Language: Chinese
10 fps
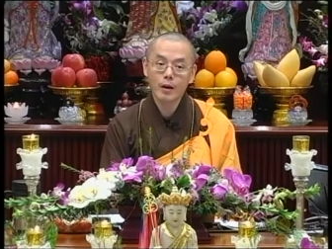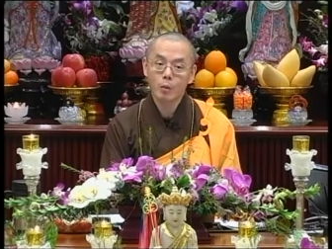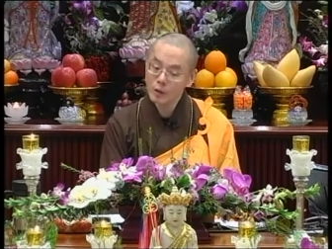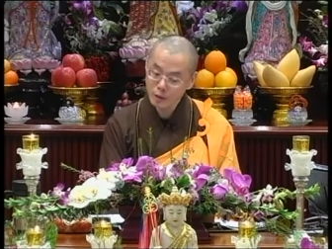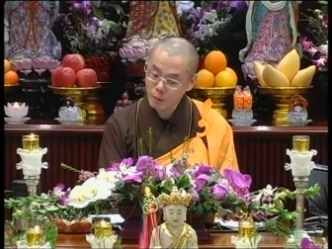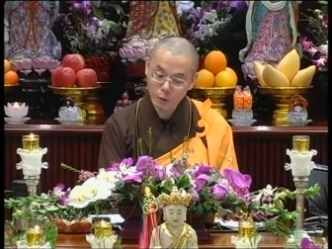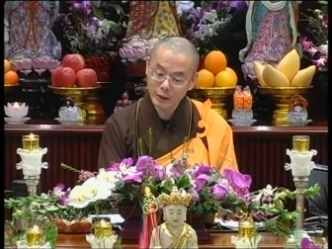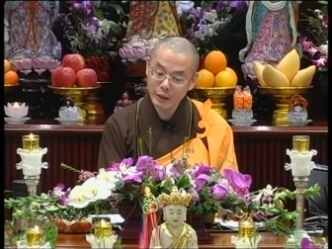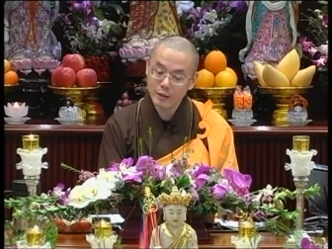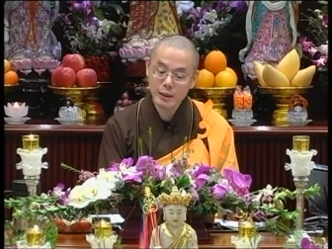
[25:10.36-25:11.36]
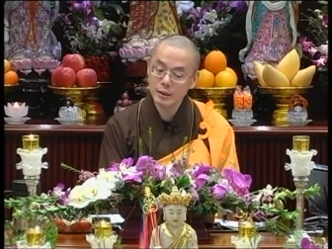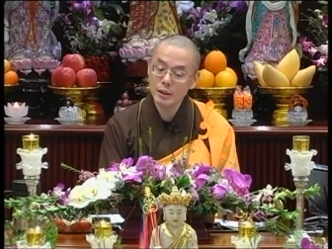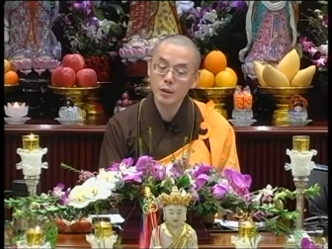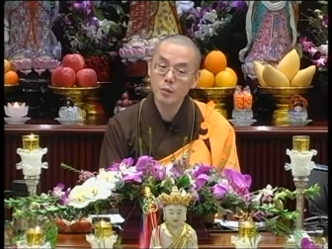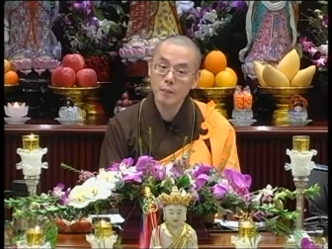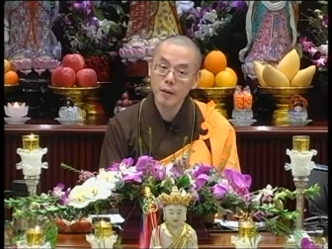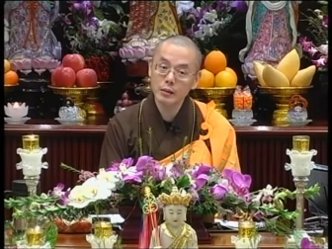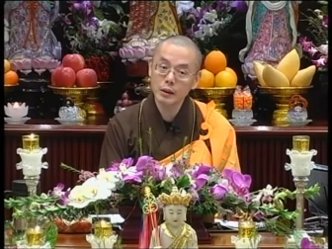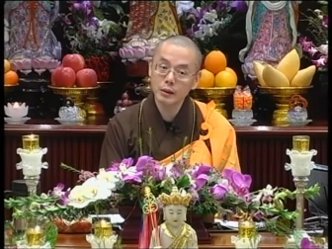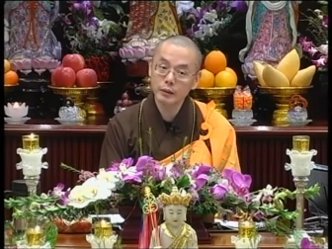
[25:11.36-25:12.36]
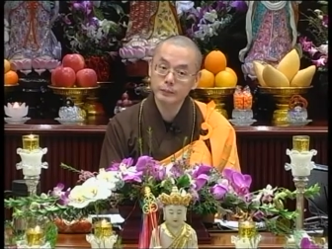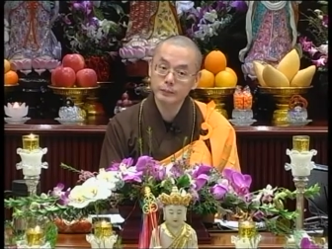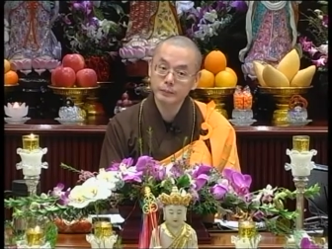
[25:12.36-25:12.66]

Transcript: 为什么我一定要相信因果报应呢？”